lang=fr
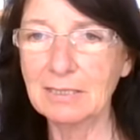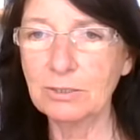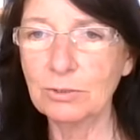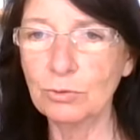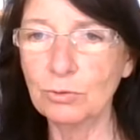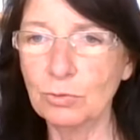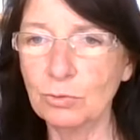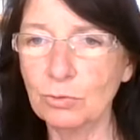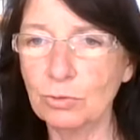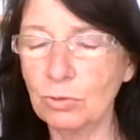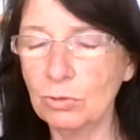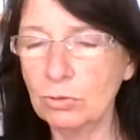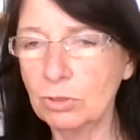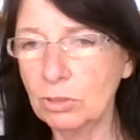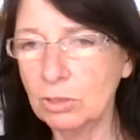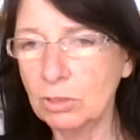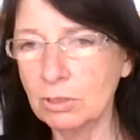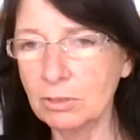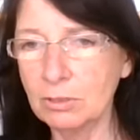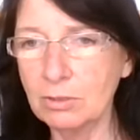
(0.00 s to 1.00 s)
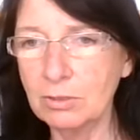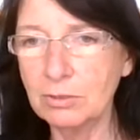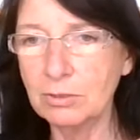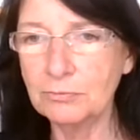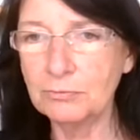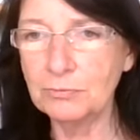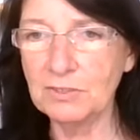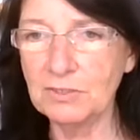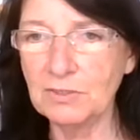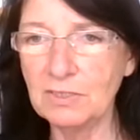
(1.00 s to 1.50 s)
Donc le corps
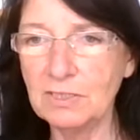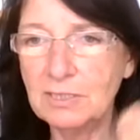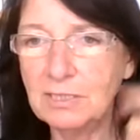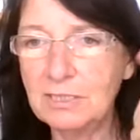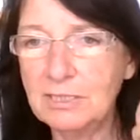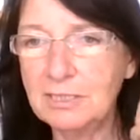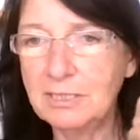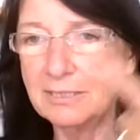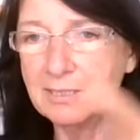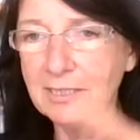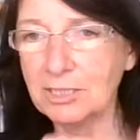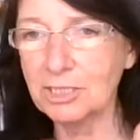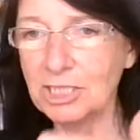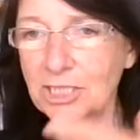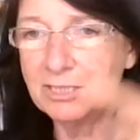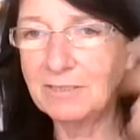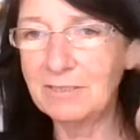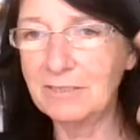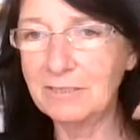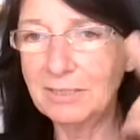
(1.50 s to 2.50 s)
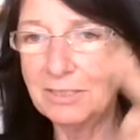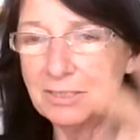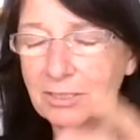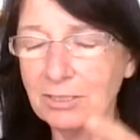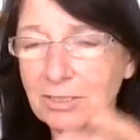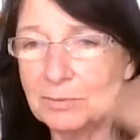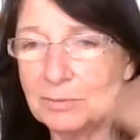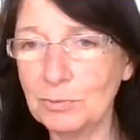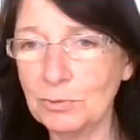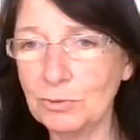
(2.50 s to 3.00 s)
euh, physique,
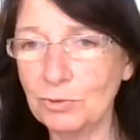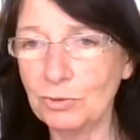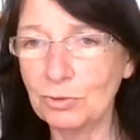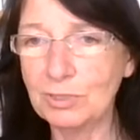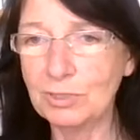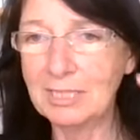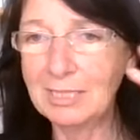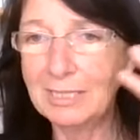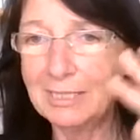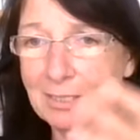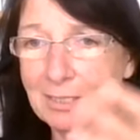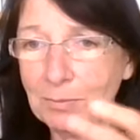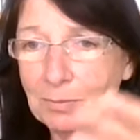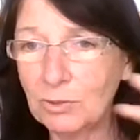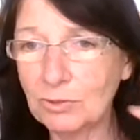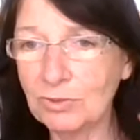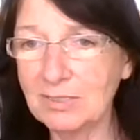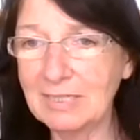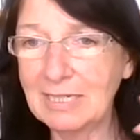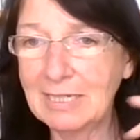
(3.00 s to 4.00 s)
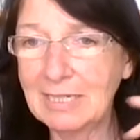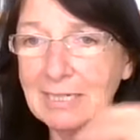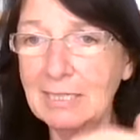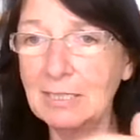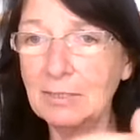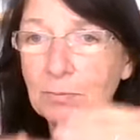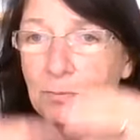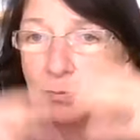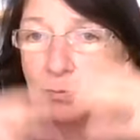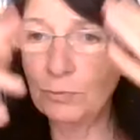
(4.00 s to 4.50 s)
énergétique, émotionnel,
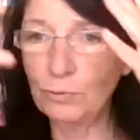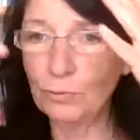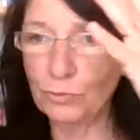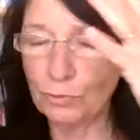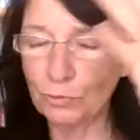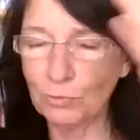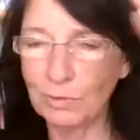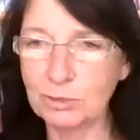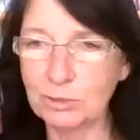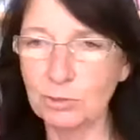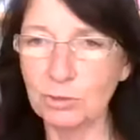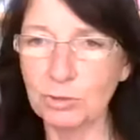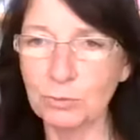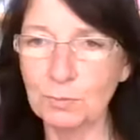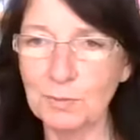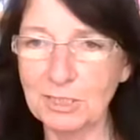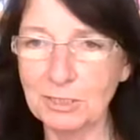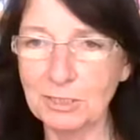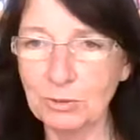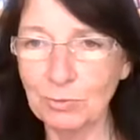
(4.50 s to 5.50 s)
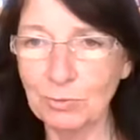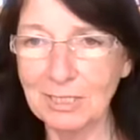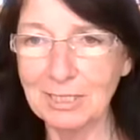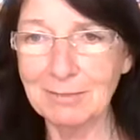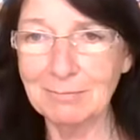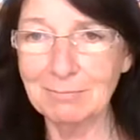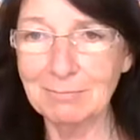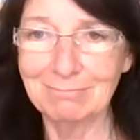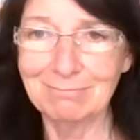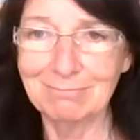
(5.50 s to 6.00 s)
mental, plus trois corps
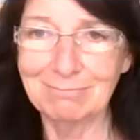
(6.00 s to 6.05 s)
spirituels.